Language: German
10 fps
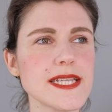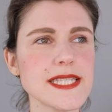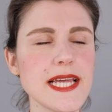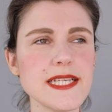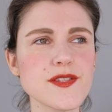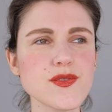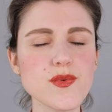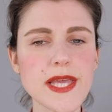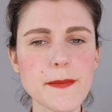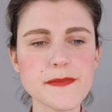ganz ehrlich
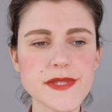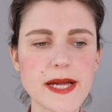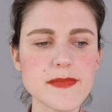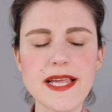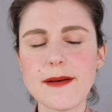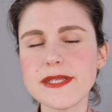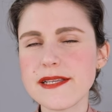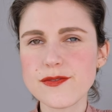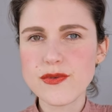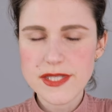zugeben. Damit habe ich
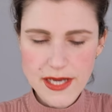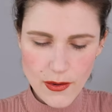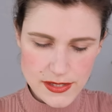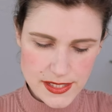natürlich auch